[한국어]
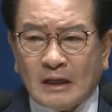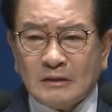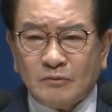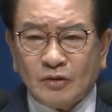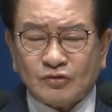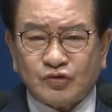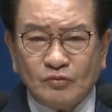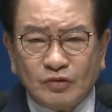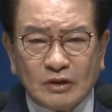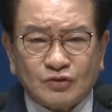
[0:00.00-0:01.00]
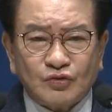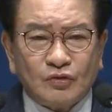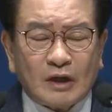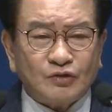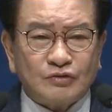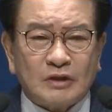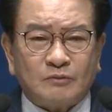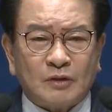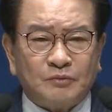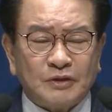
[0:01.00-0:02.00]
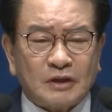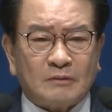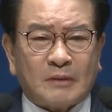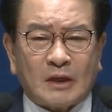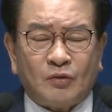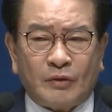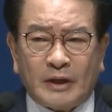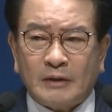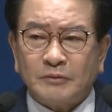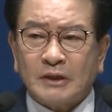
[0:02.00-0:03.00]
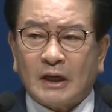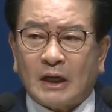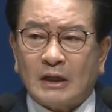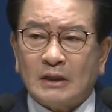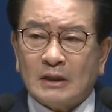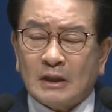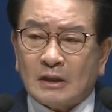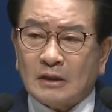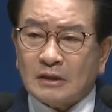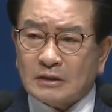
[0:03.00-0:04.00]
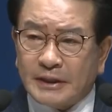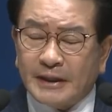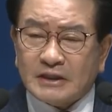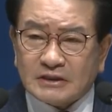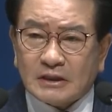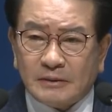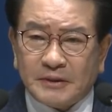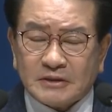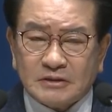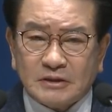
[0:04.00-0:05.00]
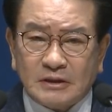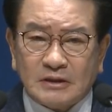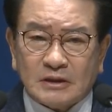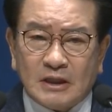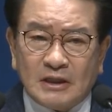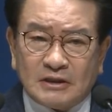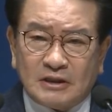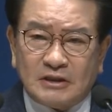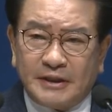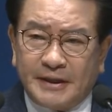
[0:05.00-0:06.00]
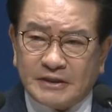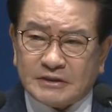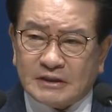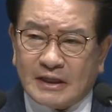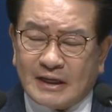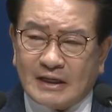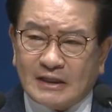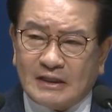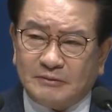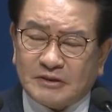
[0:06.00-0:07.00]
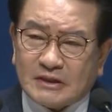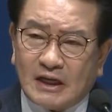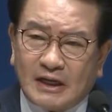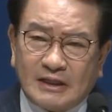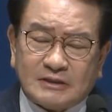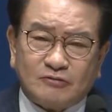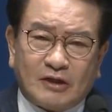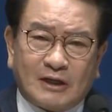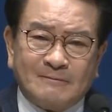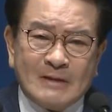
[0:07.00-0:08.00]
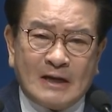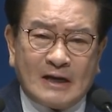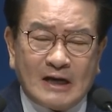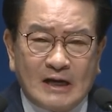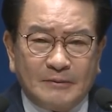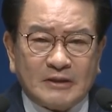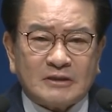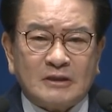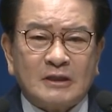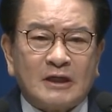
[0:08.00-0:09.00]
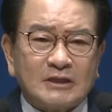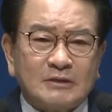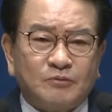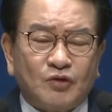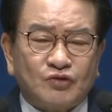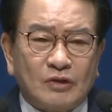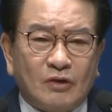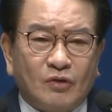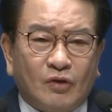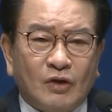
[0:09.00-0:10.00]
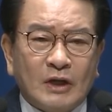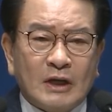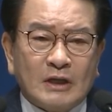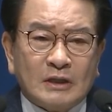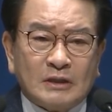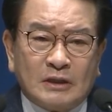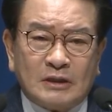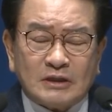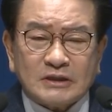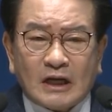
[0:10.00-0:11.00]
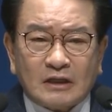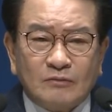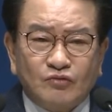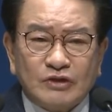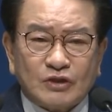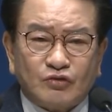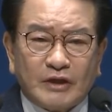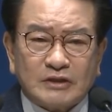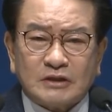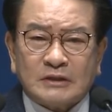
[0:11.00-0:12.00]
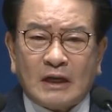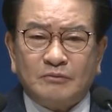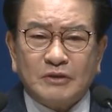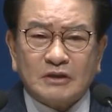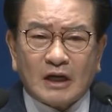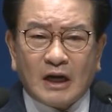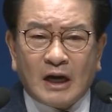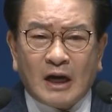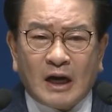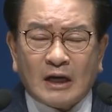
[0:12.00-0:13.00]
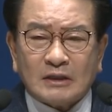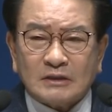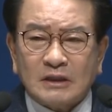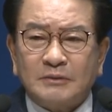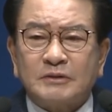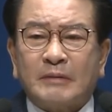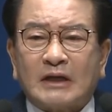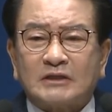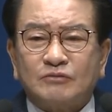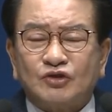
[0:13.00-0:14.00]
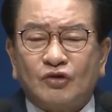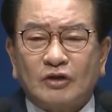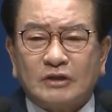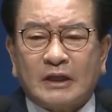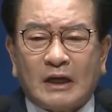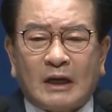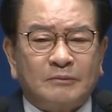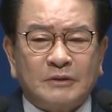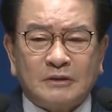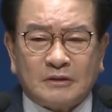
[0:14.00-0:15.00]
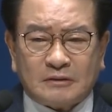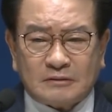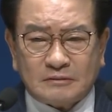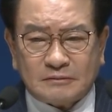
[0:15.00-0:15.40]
아니 뭐 충분히 수용할 수 있는데 뭐 믿으란 말을 왜 합니까? 그런데 이스라엘 백성들을 선택해서 하나님이 살아계신과 하나님의 전능하신 보여주려고 여러 사건 문제 속에서 날 믿어라. 그러면서 말씀을 주었는데 안 믿어요.